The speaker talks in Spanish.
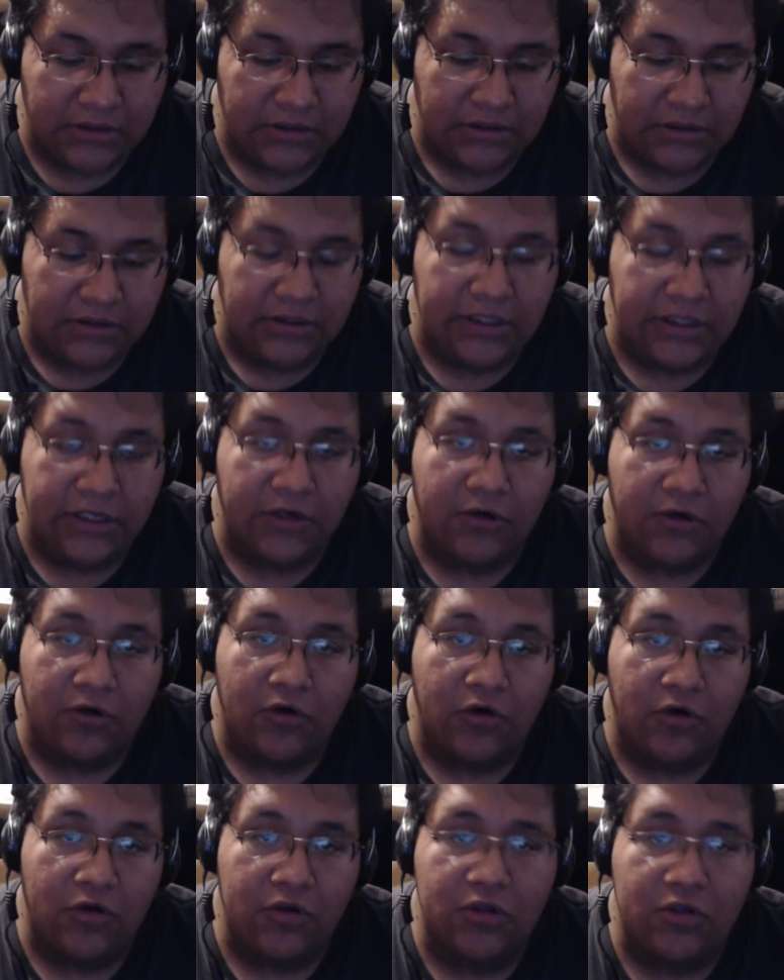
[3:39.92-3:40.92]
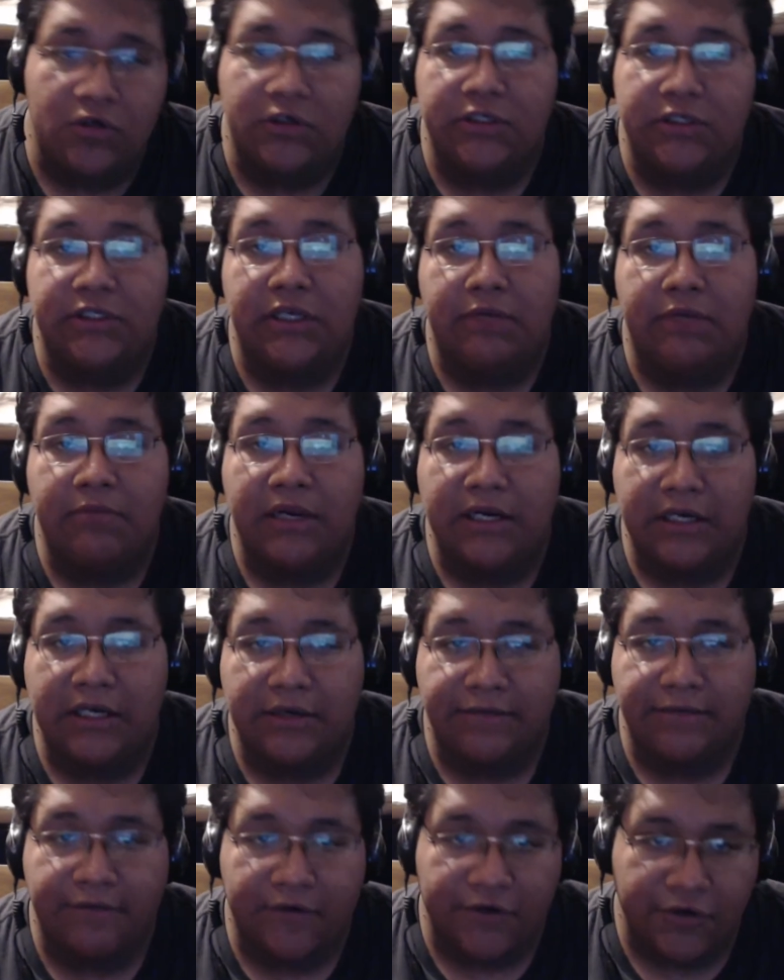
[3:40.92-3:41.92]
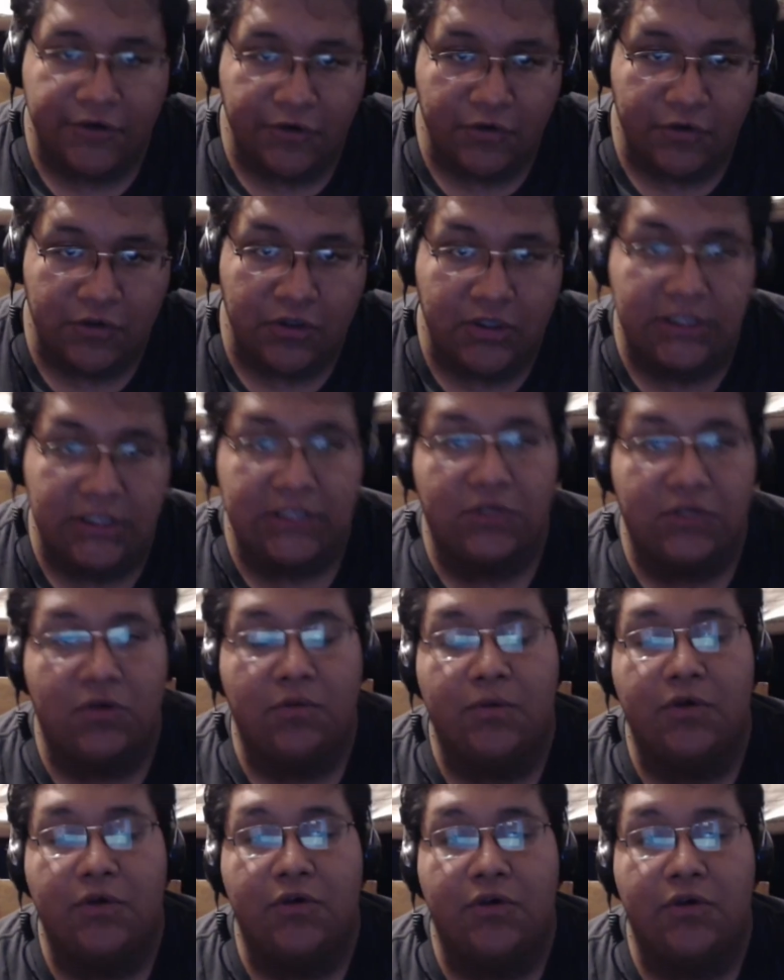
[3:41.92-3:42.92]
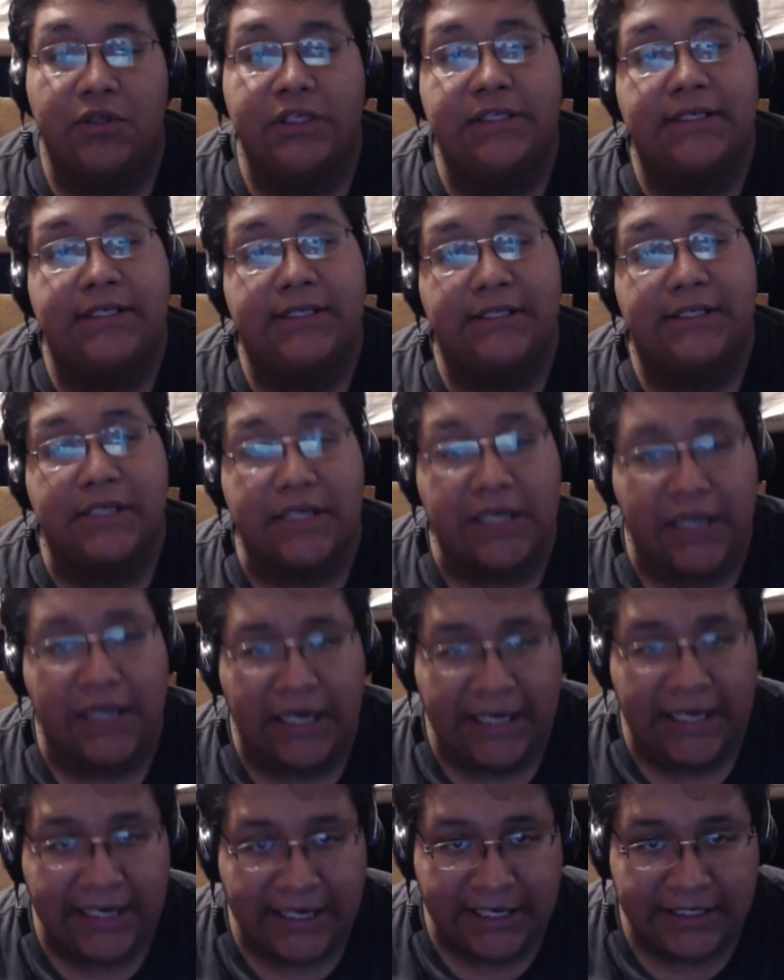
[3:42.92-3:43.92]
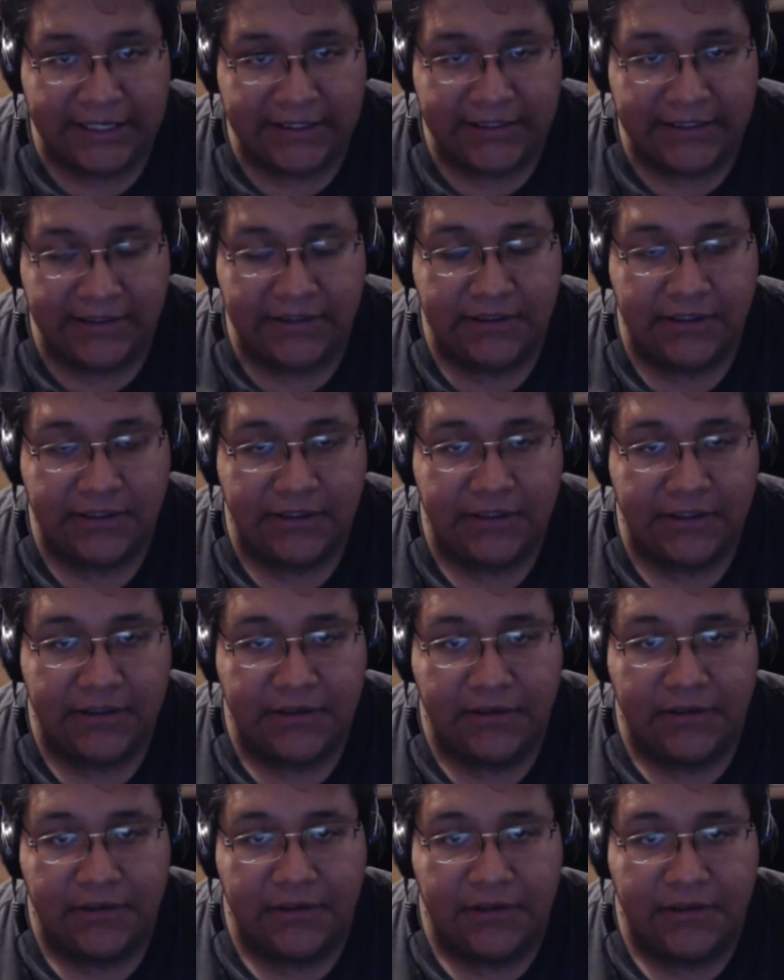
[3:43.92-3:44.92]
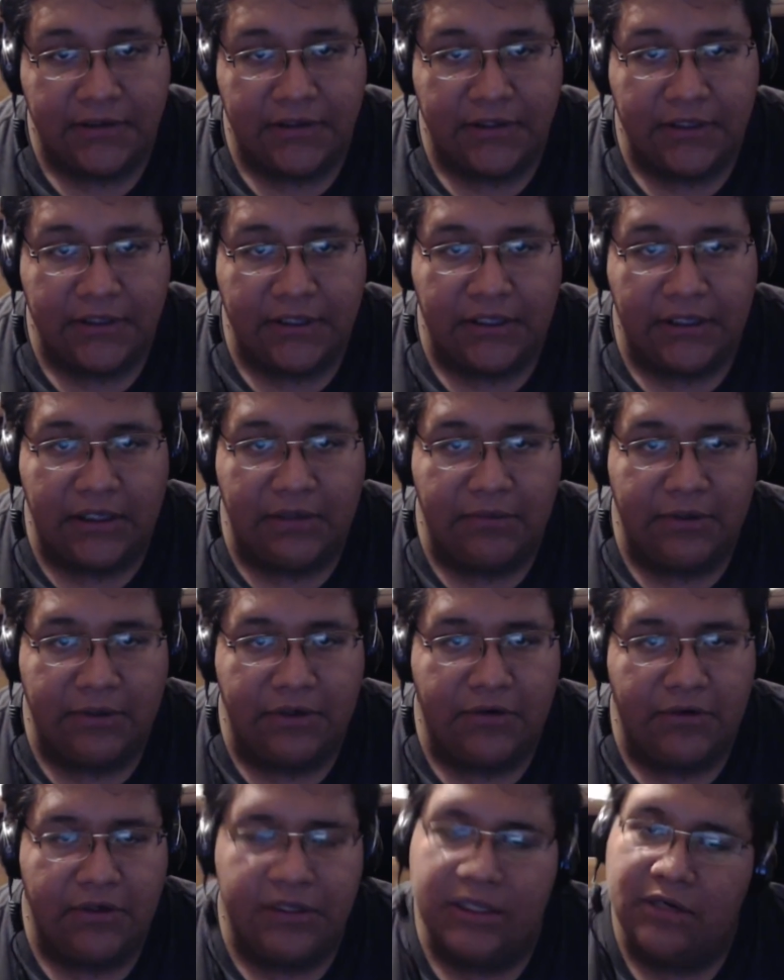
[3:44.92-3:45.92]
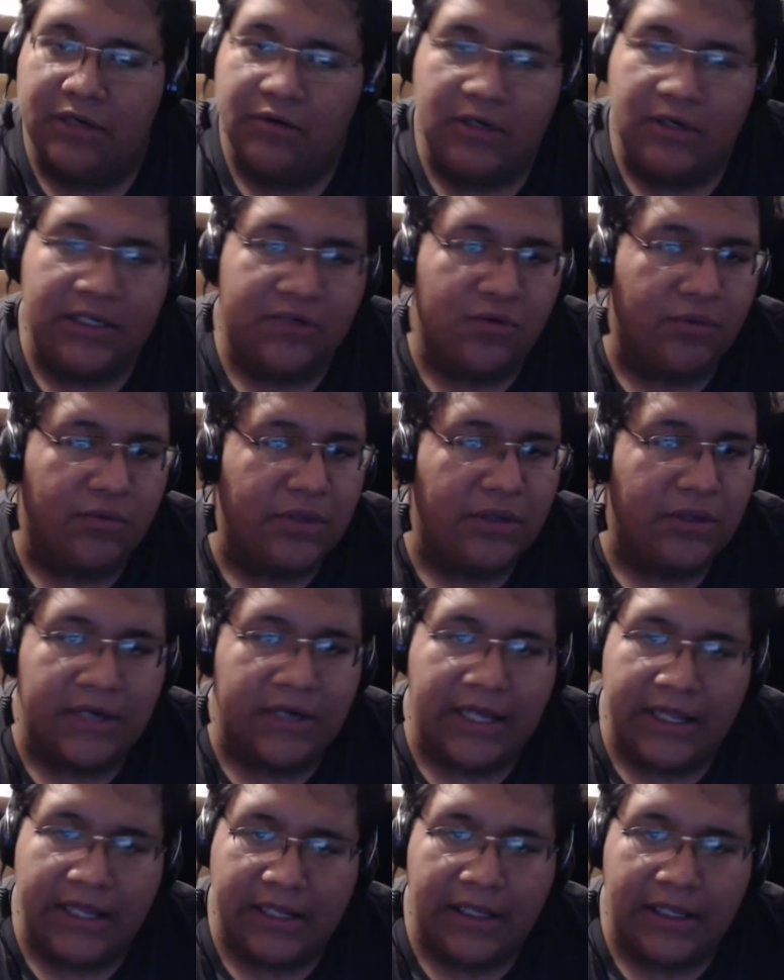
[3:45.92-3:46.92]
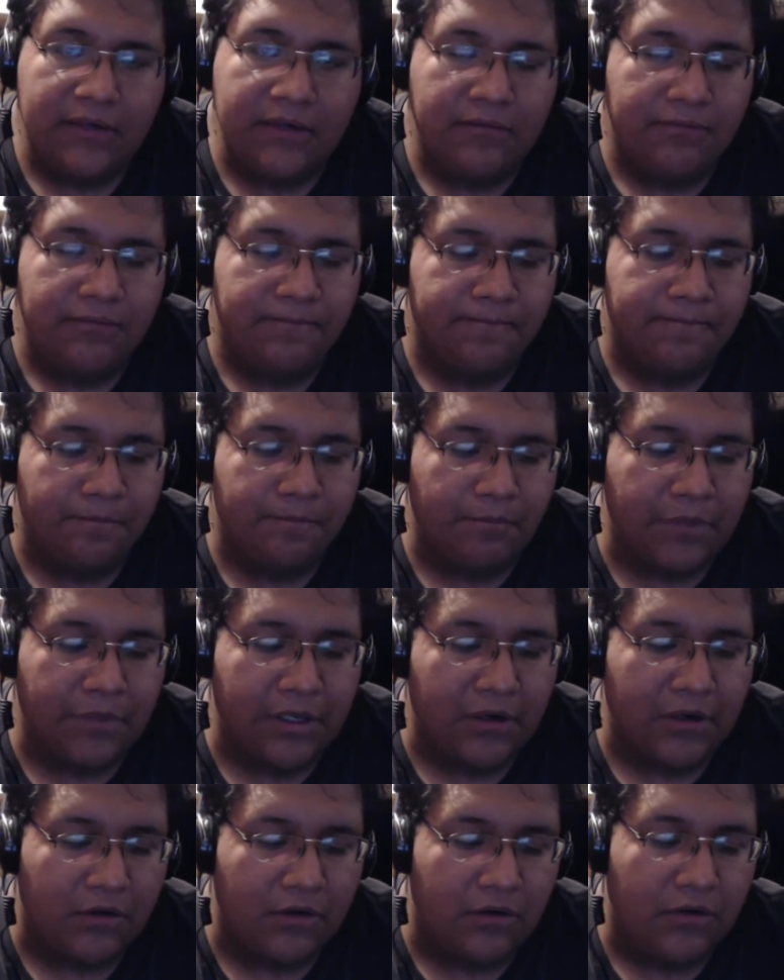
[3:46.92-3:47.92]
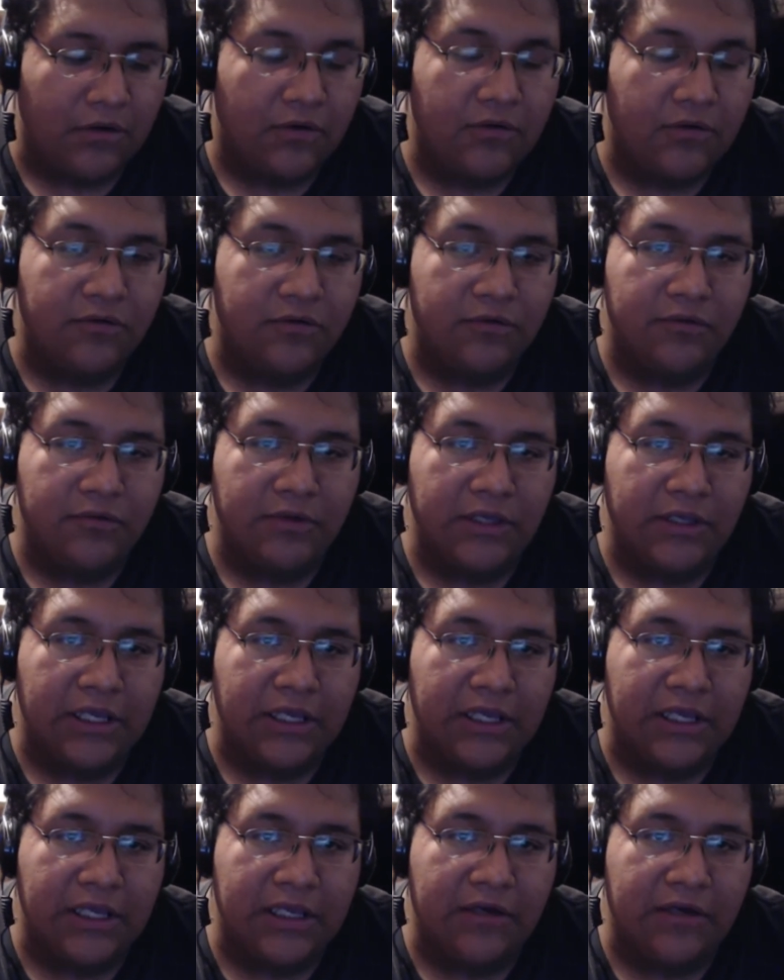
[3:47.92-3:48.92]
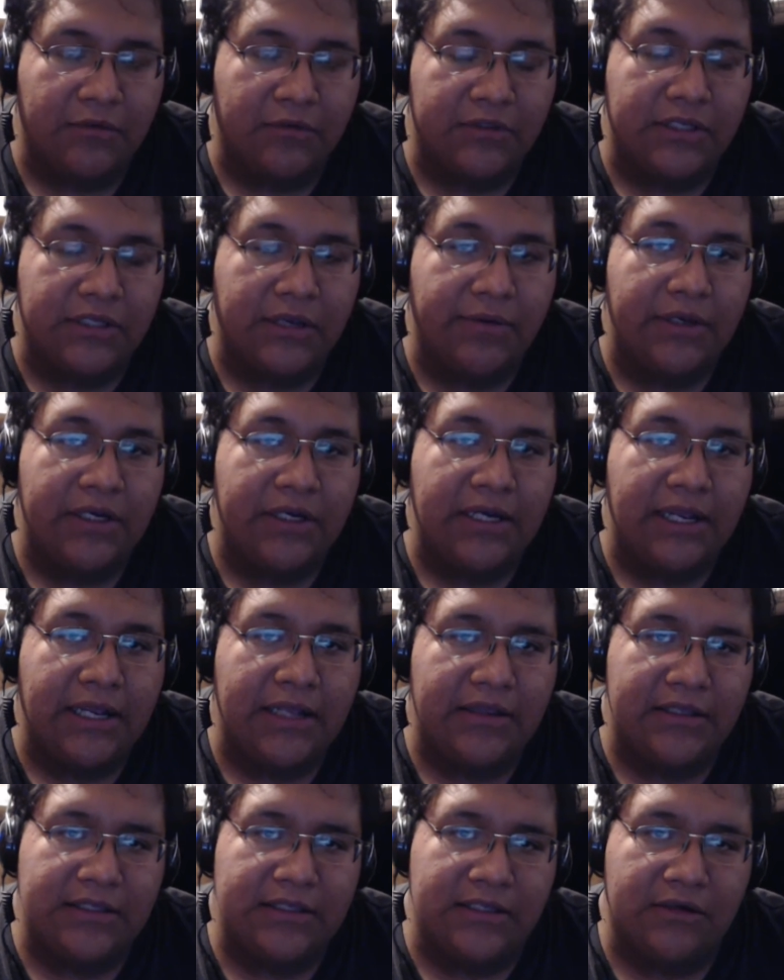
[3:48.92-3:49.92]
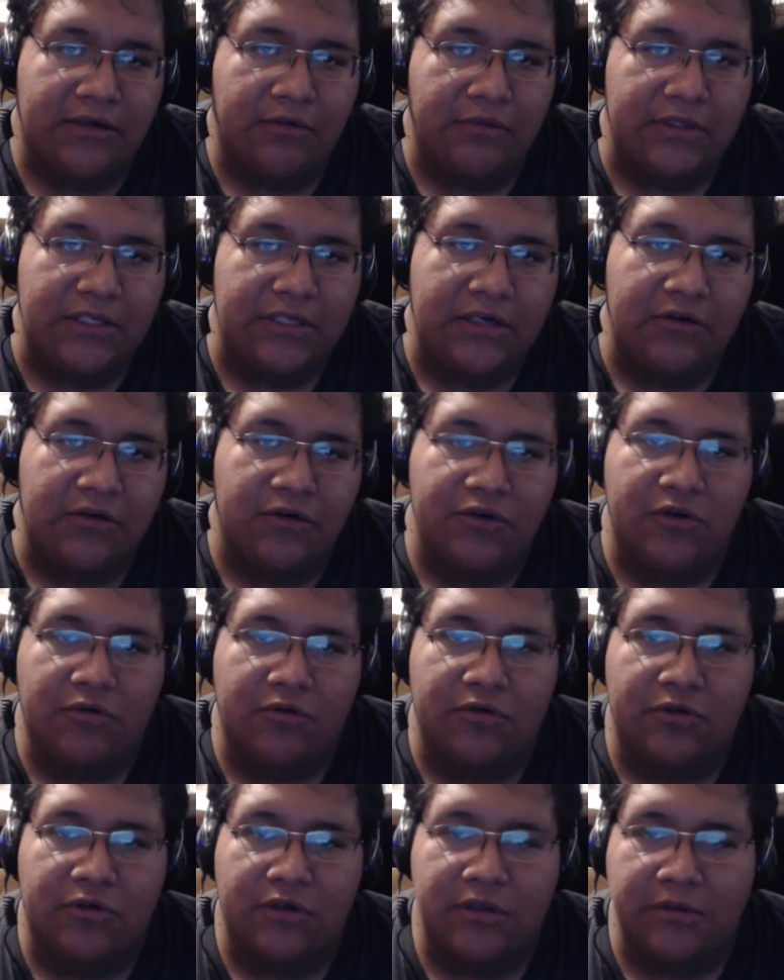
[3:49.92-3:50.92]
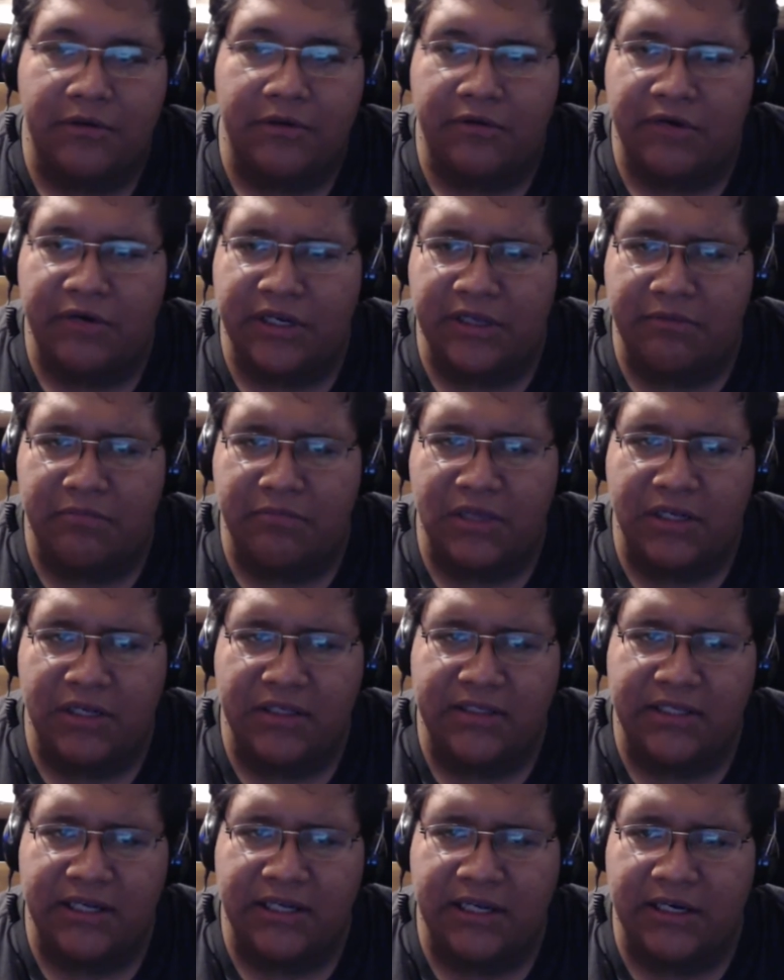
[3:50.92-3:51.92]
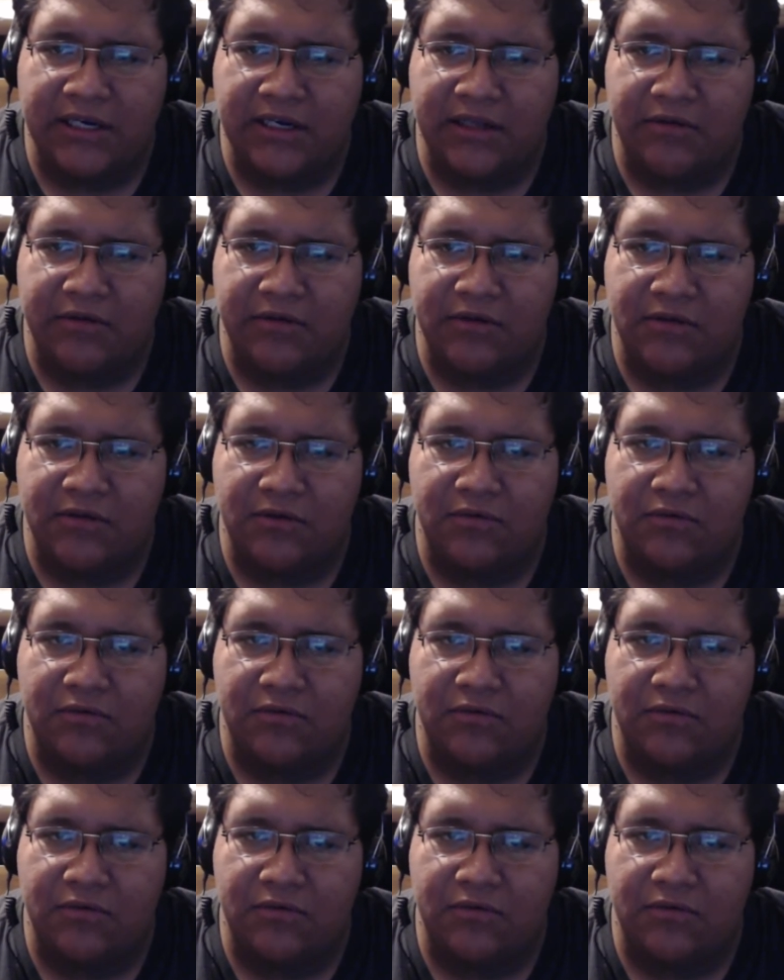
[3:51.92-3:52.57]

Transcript: Tengo otro que se llama Clifford News, donde subo noticias en inglés. Y bueno, ahorita no le he subido nada, pero eh, como saben, antes de comenzar con Yogurtron TV... Hola, ¿qué mierda está cargando esto?